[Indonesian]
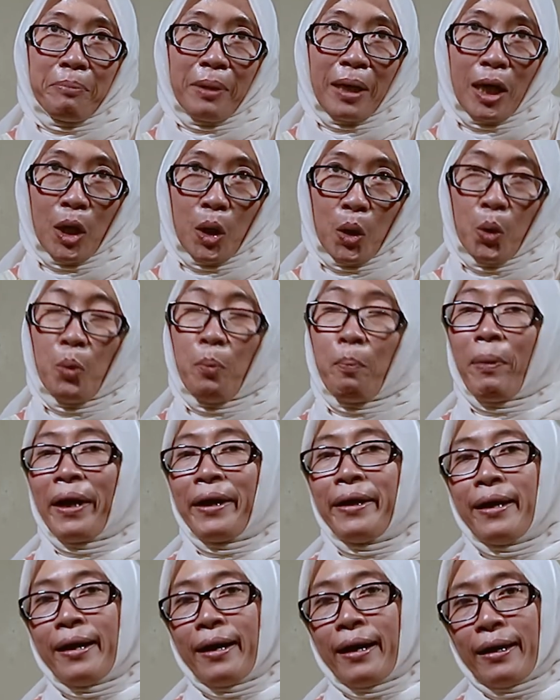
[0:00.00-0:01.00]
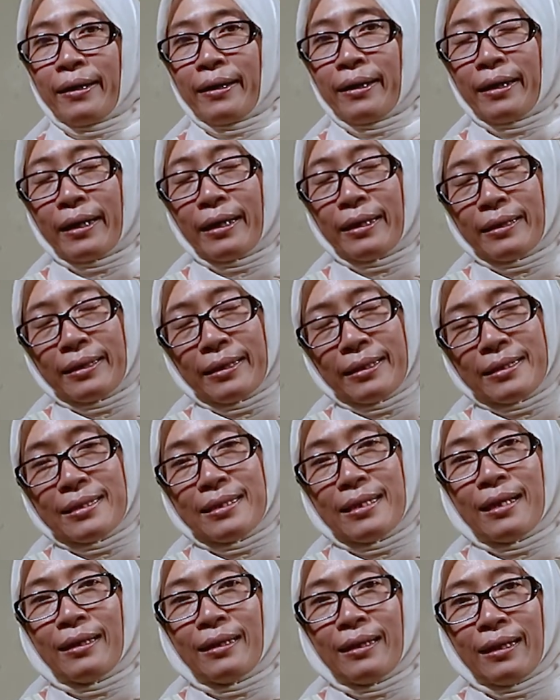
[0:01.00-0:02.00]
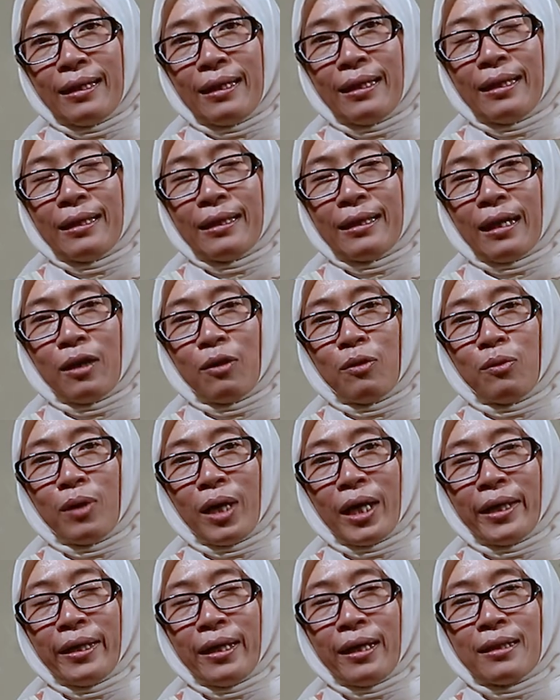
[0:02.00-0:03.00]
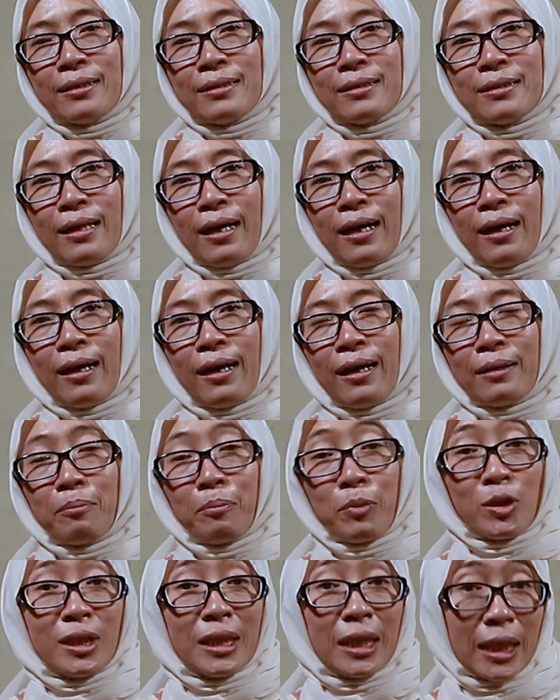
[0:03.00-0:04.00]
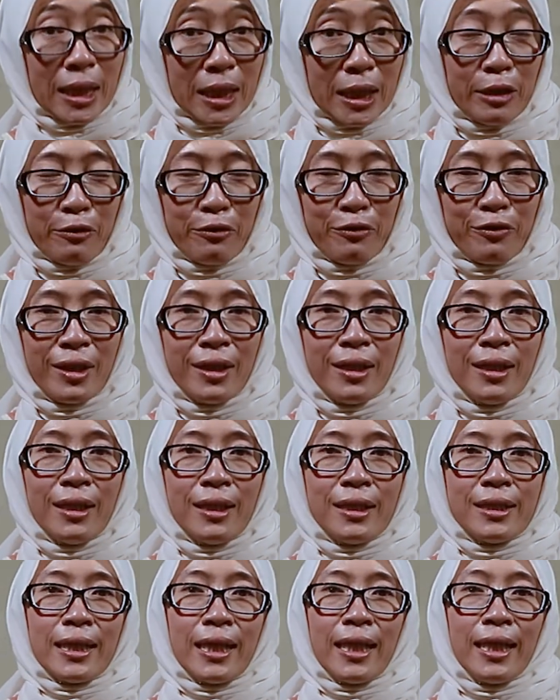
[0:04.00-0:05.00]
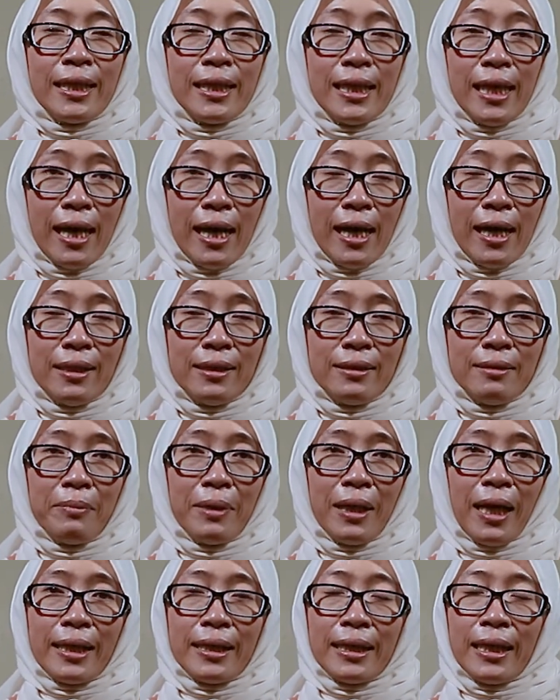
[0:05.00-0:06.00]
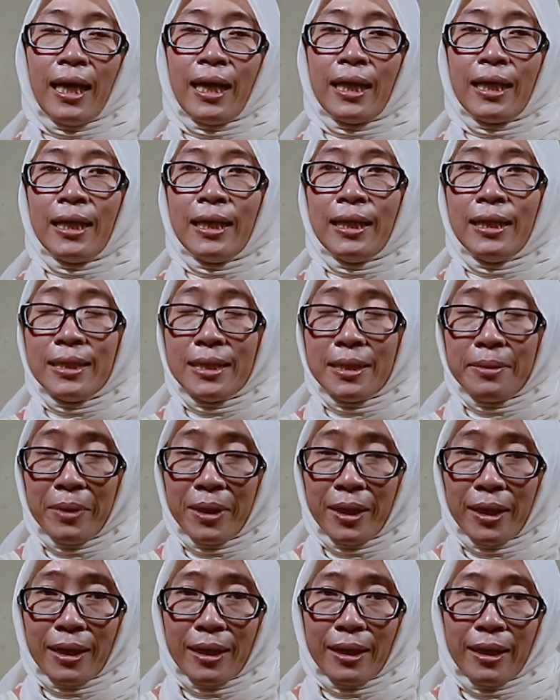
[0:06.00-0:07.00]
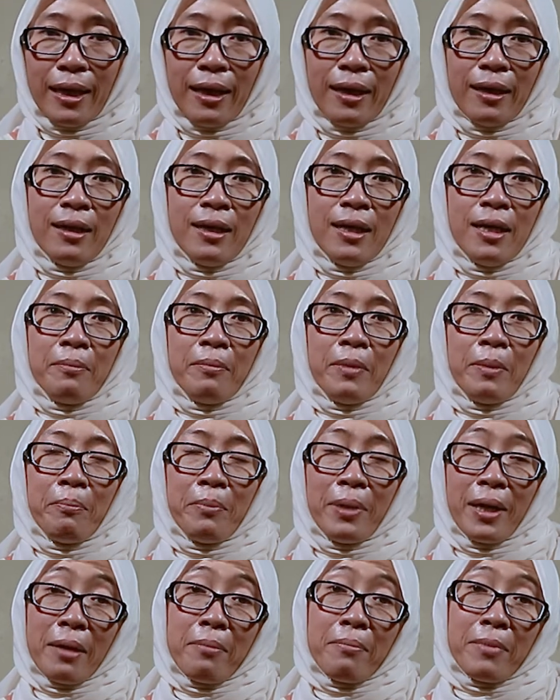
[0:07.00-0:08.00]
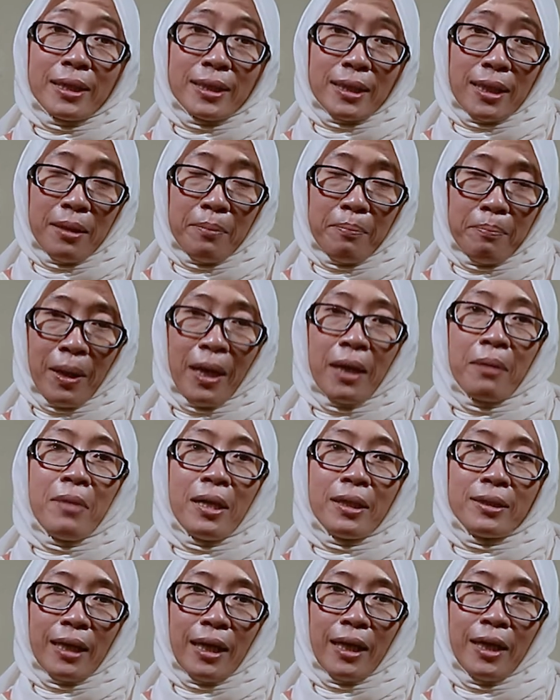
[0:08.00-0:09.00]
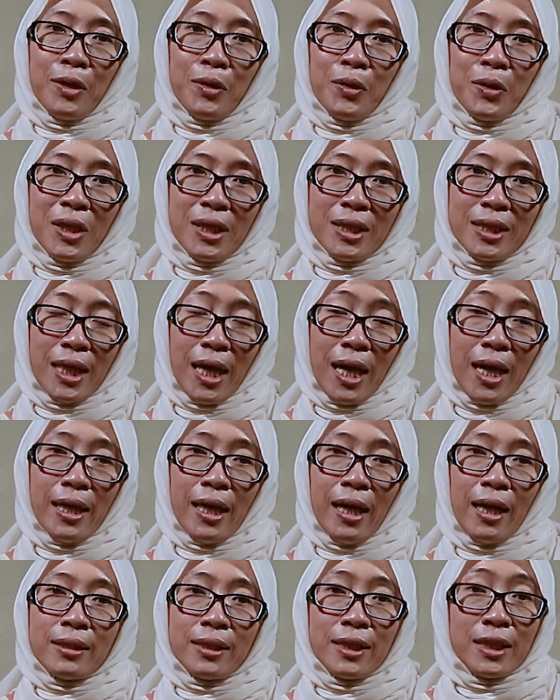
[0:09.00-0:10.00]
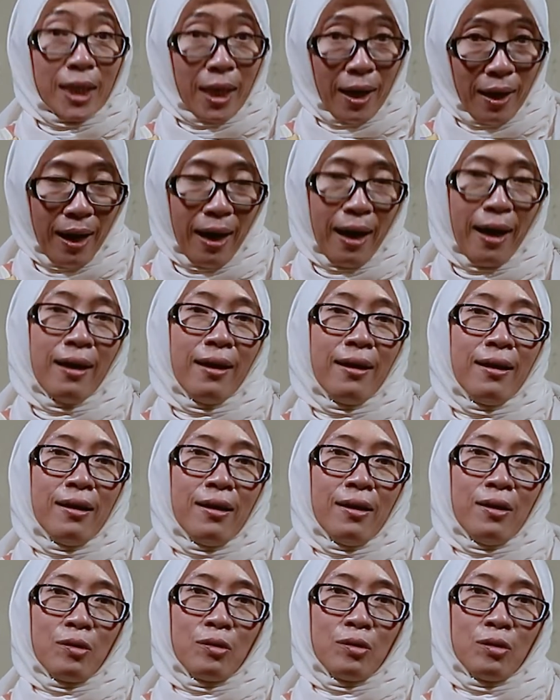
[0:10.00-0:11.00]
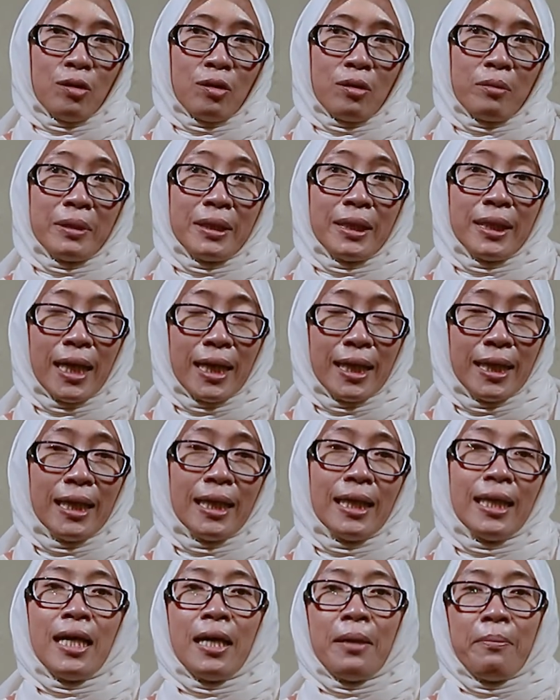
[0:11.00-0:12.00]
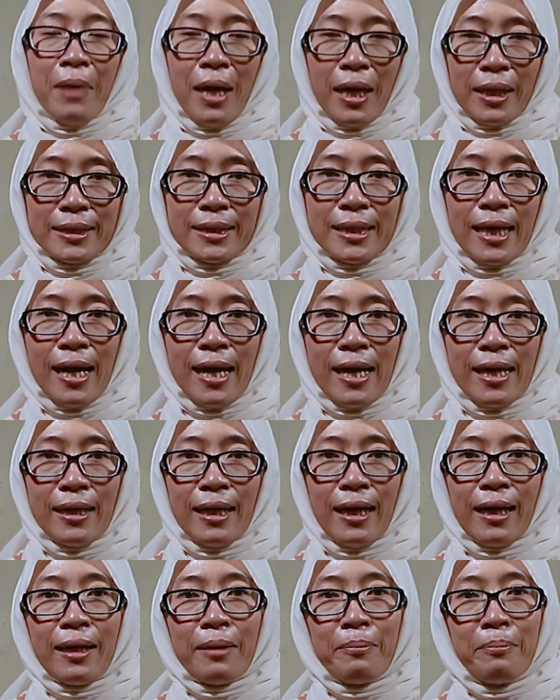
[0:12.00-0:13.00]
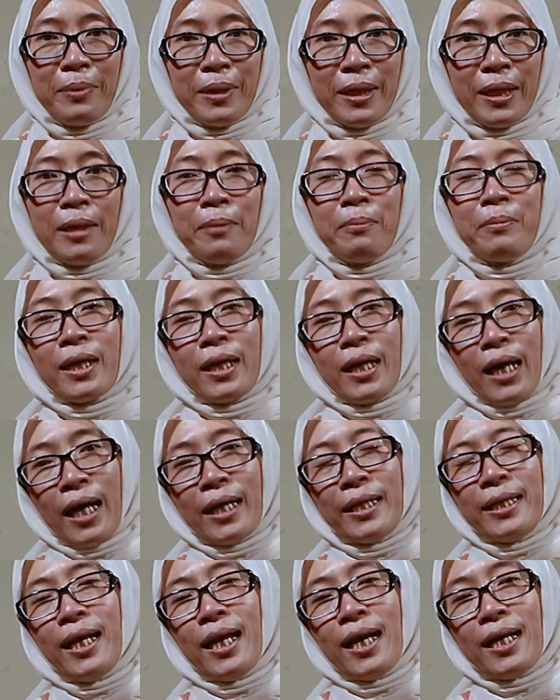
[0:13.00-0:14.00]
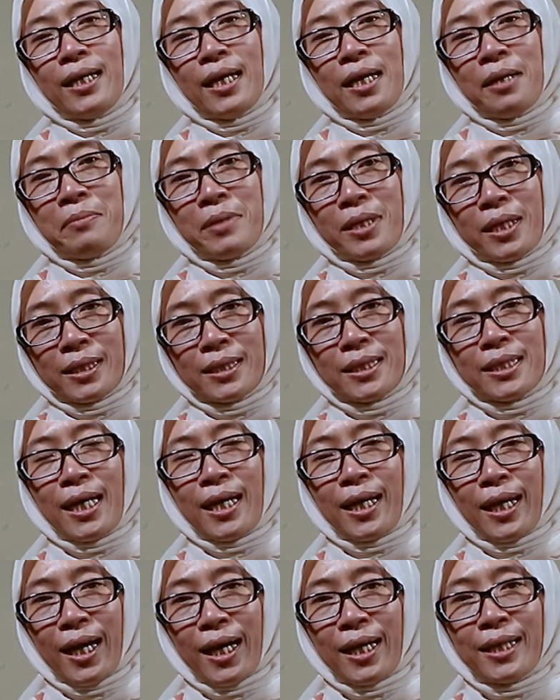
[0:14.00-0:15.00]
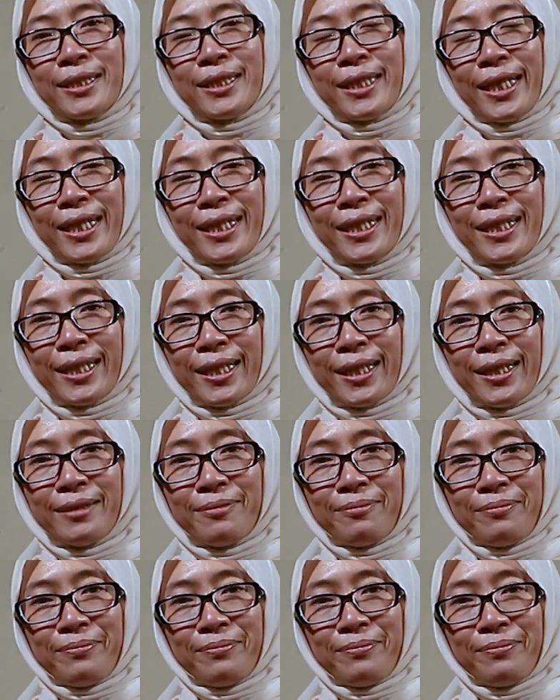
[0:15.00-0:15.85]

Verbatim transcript: penuh pandangan kritis dan keingintahuan yang sangat positif. Sehingga pelatihan ini sebenarnya memberi masa depan bangsa Indonesia yang cerah untuk menjadi bangsa yang lebih berkeadilan dan berkesetaraan gender.